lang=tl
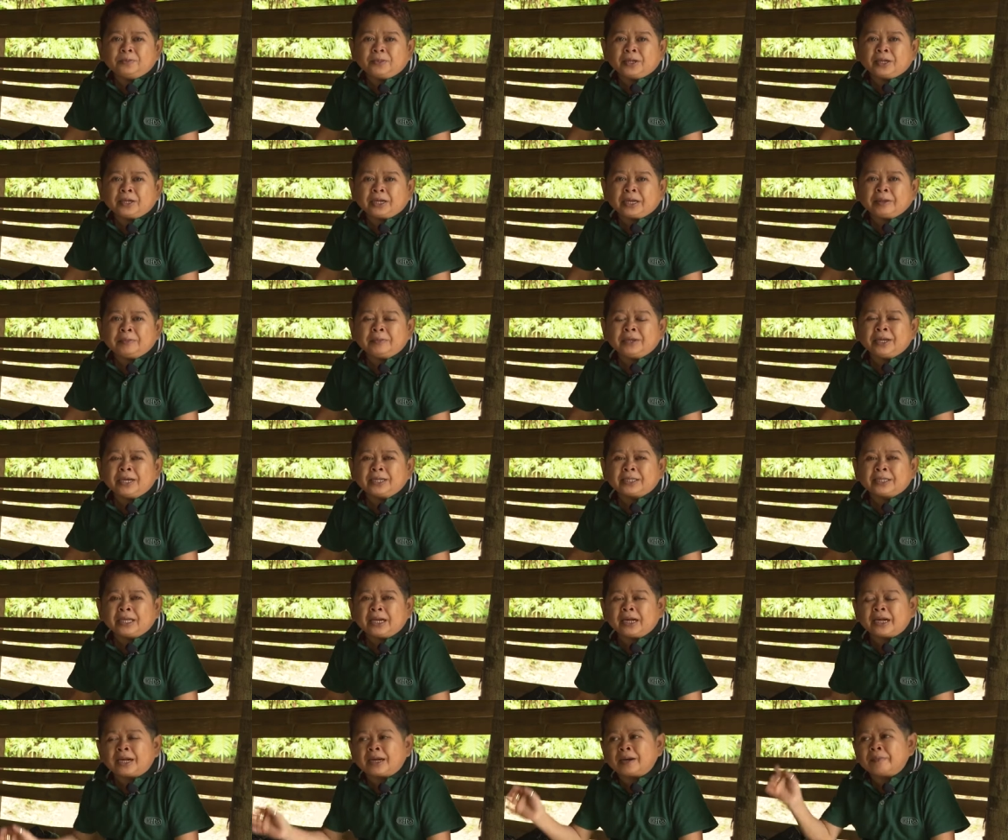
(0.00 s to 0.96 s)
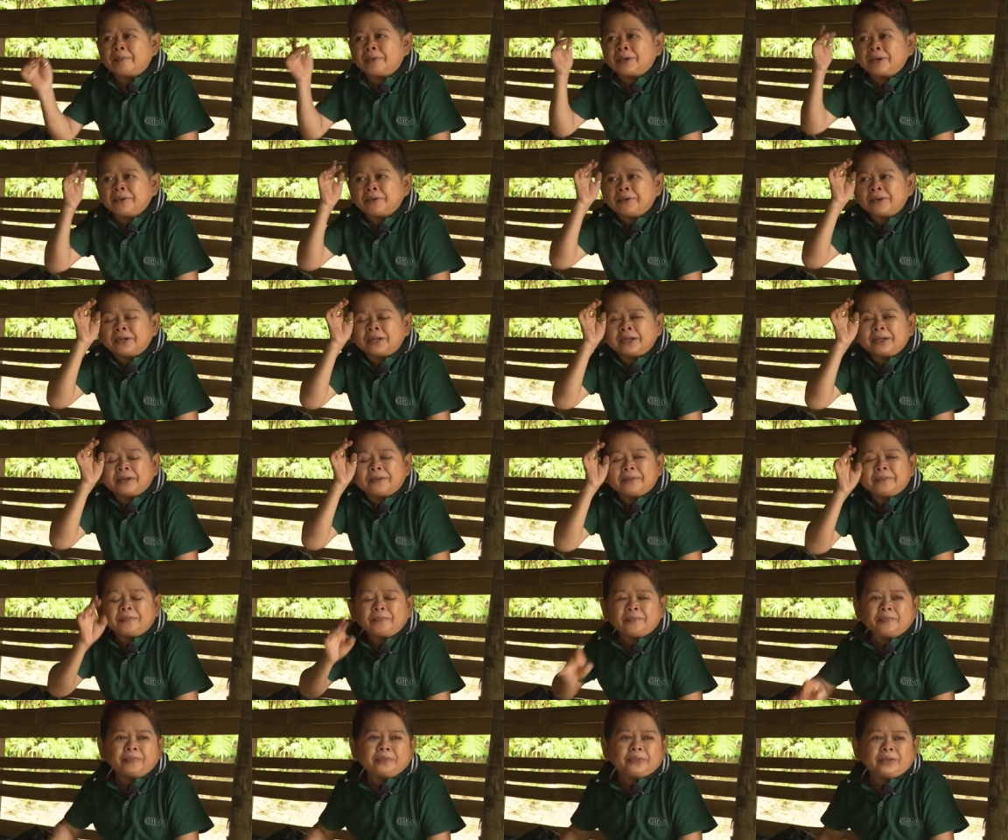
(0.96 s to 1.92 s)
magkaibigan talaga kami noon eh.
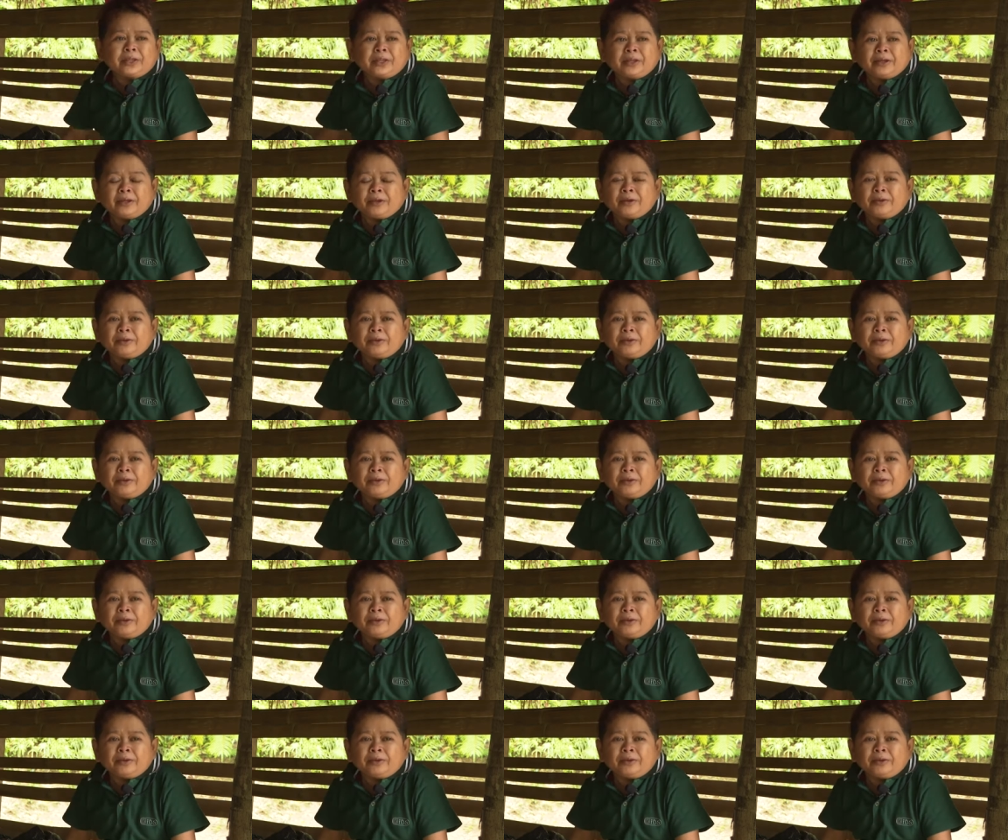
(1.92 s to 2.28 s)
Hmm.